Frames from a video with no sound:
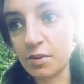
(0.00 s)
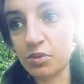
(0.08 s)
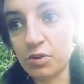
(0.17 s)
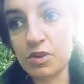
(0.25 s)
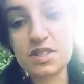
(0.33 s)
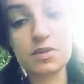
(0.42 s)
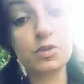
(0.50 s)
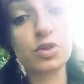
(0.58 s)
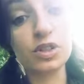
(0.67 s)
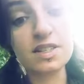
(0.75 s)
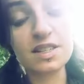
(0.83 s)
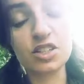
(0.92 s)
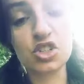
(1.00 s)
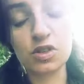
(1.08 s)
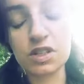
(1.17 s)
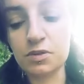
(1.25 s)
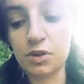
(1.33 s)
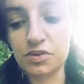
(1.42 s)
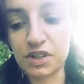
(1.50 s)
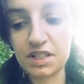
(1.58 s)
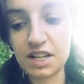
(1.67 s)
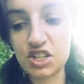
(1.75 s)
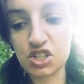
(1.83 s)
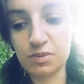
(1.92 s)
simplement, si vous connaissez des gens qui veulent faire
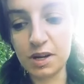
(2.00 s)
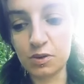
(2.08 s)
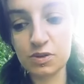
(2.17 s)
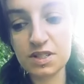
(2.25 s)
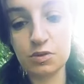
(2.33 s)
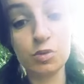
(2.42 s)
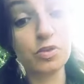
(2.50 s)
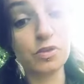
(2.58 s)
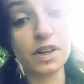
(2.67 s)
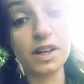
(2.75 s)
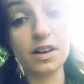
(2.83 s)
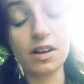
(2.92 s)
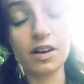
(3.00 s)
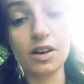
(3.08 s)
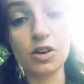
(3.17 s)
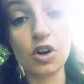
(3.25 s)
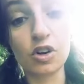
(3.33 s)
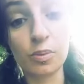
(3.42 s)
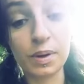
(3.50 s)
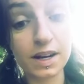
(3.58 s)
des lâchers de ballon, si vous pouvez leur en